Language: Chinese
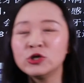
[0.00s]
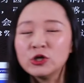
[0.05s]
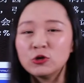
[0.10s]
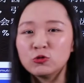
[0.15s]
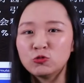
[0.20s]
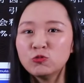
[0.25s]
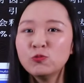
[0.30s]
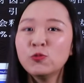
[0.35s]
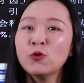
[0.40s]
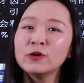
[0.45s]
者
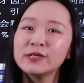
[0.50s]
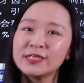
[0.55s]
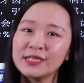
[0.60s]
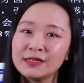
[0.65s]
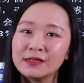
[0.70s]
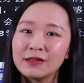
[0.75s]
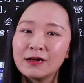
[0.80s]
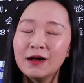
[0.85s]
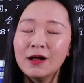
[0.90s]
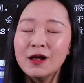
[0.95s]
突破
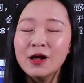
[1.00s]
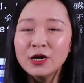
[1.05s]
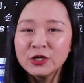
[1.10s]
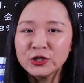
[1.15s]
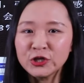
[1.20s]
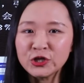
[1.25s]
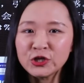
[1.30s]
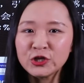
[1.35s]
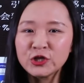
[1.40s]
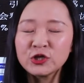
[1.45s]
性的，
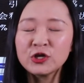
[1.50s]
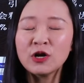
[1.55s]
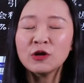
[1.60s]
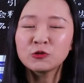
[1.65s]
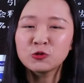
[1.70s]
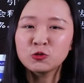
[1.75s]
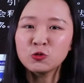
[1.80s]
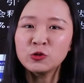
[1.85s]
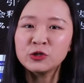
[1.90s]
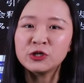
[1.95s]
事实
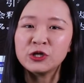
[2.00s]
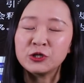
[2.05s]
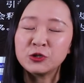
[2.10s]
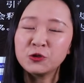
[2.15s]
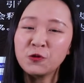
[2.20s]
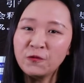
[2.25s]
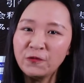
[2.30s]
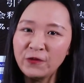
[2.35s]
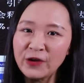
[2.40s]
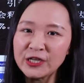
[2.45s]
上作者
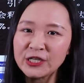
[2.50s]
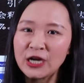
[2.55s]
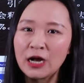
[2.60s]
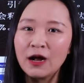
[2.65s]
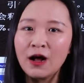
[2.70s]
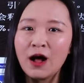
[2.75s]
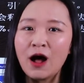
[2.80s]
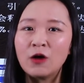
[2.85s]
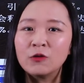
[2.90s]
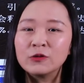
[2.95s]
就非
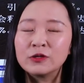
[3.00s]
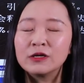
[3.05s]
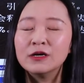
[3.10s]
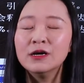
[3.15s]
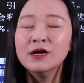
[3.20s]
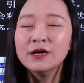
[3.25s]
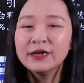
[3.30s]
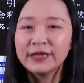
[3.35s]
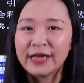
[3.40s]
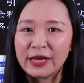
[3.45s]
常好
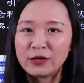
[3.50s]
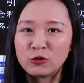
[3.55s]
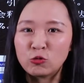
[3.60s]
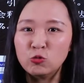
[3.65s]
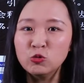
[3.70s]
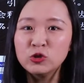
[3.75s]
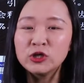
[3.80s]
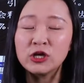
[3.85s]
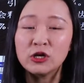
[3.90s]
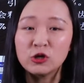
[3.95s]
的给
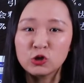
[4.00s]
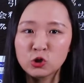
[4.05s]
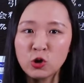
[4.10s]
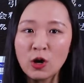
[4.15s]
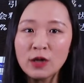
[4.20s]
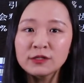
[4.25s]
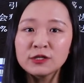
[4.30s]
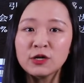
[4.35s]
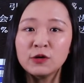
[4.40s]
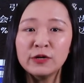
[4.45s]
读者
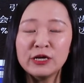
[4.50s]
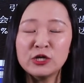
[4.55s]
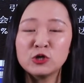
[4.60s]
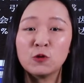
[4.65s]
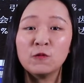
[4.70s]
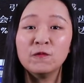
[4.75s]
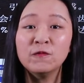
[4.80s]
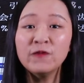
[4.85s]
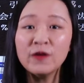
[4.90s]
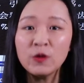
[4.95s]
创造了一
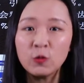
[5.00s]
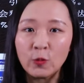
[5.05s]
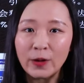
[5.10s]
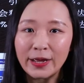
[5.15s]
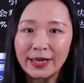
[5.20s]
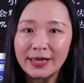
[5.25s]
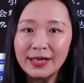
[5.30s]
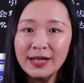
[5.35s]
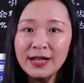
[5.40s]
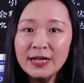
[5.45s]
种氛
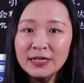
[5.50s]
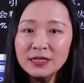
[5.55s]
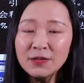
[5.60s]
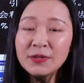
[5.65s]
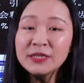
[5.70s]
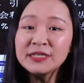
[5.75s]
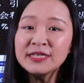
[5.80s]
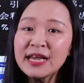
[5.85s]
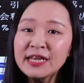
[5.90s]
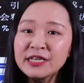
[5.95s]
围。那
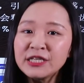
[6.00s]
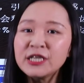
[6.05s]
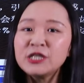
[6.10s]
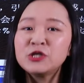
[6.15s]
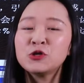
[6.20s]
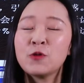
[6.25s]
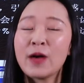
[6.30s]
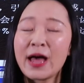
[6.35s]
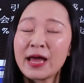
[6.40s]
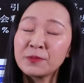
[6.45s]
么在这
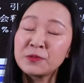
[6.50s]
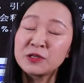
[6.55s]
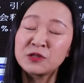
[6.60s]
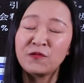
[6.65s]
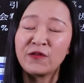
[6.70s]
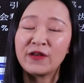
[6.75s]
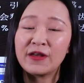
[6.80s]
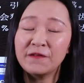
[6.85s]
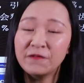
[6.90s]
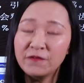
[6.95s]
种
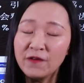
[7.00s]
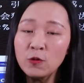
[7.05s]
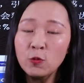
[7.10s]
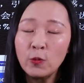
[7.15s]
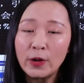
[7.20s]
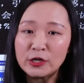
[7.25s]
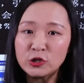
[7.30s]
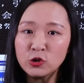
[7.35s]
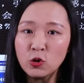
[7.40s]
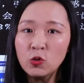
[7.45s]
atmosphere 氛
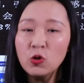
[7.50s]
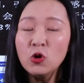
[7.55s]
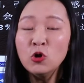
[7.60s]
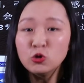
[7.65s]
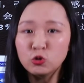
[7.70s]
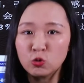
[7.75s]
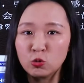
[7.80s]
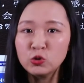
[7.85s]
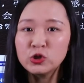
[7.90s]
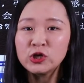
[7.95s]
围中，
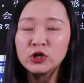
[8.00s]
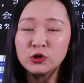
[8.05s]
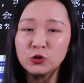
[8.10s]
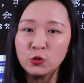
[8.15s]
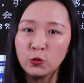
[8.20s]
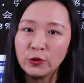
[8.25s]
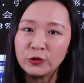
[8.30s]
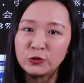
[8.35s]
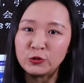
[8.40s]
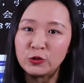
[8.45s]
读者
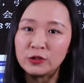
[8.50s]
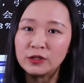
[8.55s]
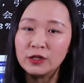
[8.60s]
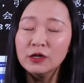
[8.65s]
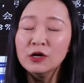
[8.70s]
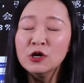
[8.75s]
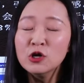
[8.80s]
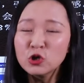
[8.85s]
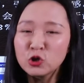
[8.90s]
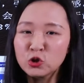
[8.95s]
就会觉
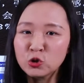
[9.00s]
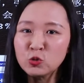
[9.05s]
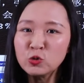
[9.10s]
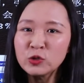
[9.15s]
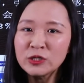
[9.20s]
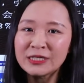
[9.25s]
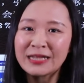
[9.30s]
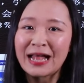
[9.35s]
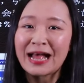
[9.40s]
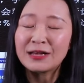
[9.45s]
得舒
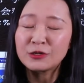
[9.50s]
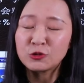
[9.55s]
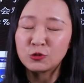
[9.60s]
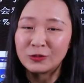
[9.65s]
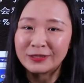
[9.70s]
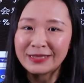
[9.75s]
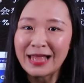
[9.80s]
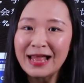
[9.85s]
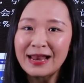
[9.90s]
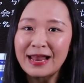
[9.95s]
适达
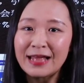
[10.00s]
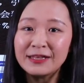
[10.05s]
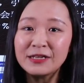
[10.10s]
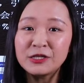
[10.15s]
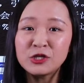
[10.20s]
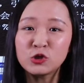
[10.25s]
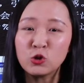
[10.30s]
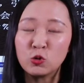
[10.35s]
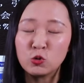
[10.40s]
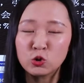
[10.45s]
所带来的
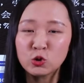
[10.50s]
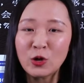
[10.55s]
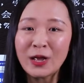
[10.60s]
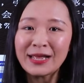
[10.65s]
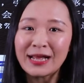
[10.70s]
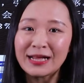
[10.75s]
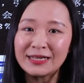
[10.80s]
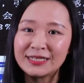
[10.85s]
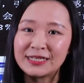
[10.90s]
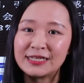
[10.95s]
这种刷
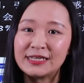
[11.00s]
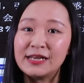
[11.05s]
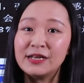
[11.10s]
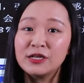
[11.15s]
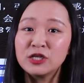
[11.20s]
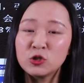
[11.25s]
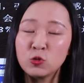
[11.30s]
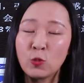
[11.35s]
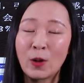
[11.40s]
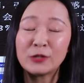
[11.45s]
牙体
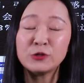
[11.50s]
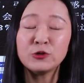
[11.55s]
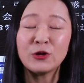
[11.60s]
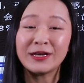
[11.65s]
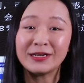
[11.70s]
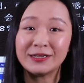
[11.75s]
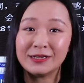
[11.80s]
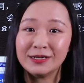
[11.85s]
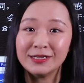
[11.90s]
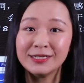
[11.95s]
验是完
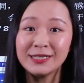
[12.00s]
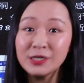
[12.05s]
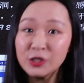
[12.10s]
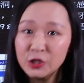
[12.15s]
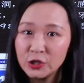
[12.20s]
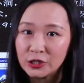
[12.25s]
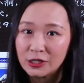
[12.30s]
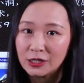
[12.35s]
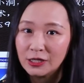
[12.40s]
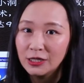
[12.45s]
全革新
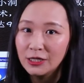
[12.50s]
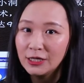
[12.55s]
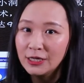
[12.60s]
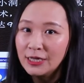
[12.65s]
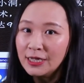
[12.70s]
式的。